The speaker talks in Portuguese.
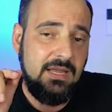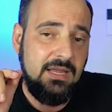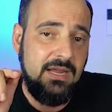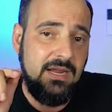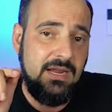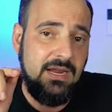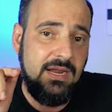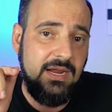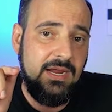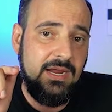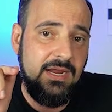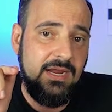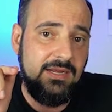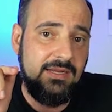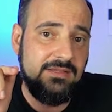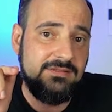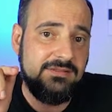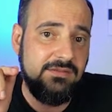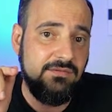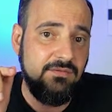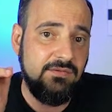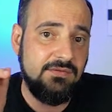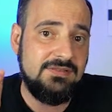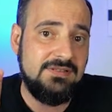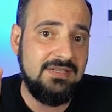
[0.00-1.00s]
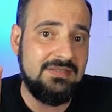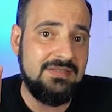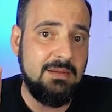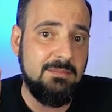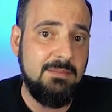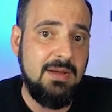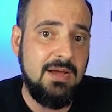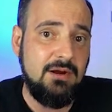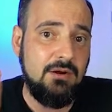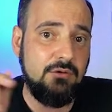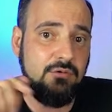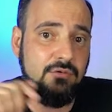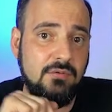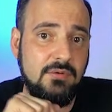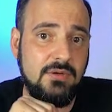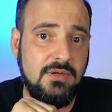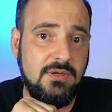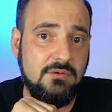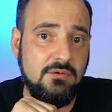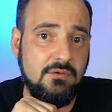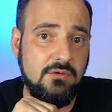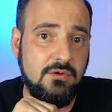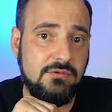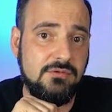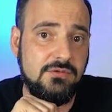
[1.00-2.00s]
é, se você está
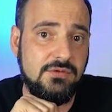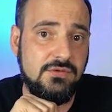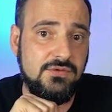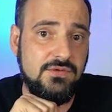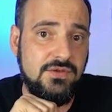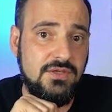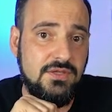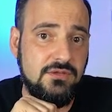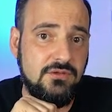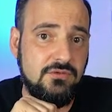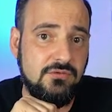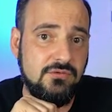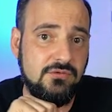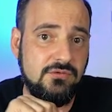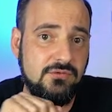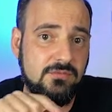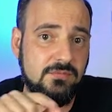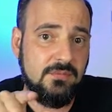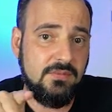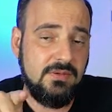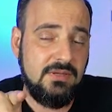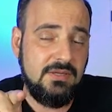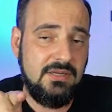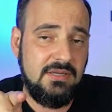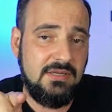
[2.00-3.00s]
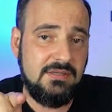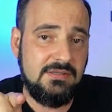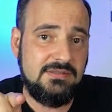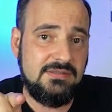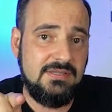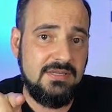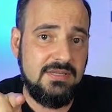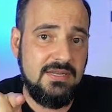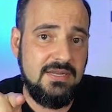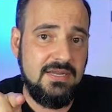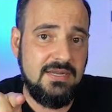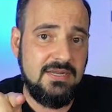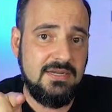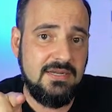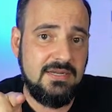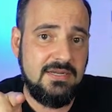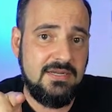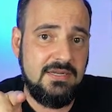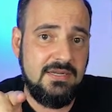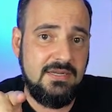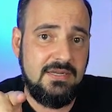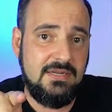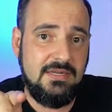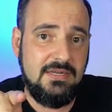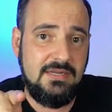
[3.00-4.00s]
maratonando nossos vídeos, se liga
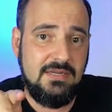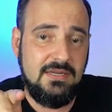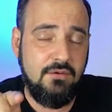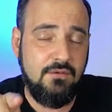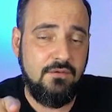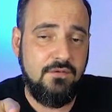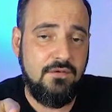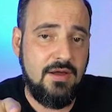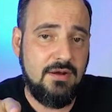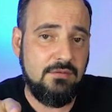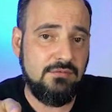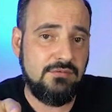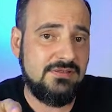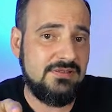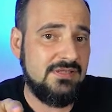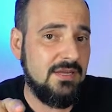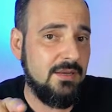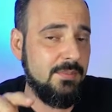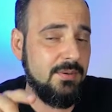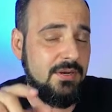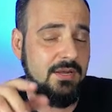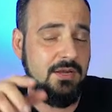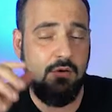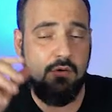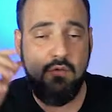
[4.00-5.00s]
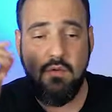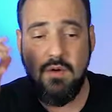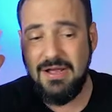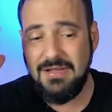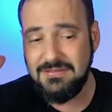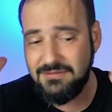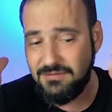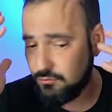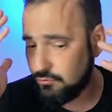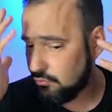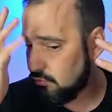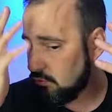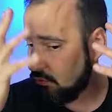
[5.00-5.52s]
que eu falo sempre que quase